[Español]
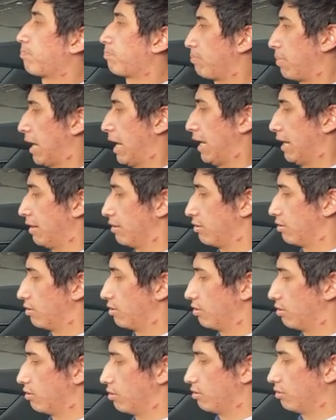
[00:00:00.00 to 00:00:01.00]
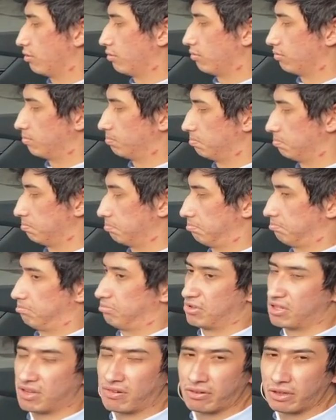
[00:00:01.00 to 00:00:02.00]
Pero
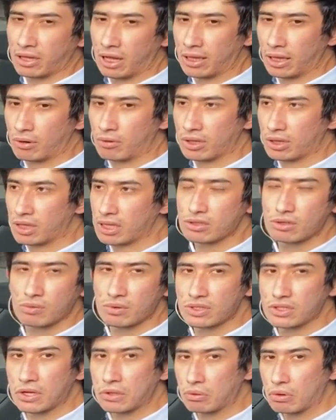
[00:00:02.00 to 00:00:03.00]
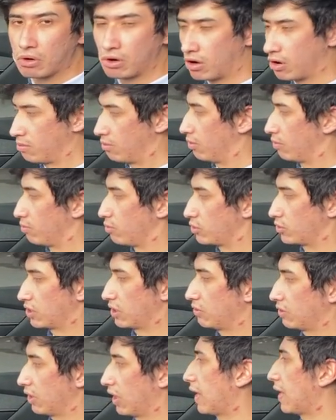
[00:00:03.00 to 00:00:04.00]
pues a final de cuentas no me siento incómodo.
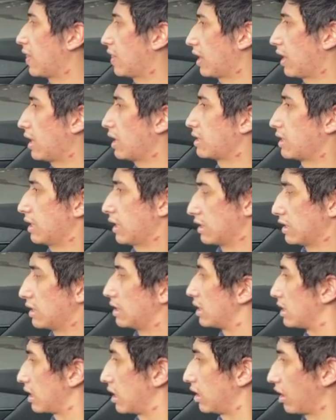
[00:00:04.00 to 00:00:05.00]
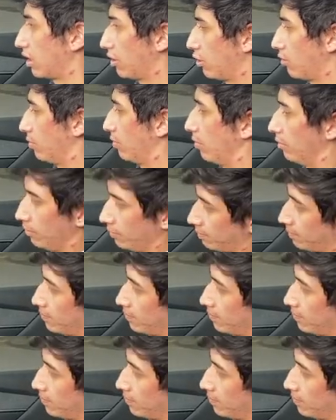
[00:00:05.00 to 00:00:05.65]
Mucha otra gente dice que sí se siente incómodo.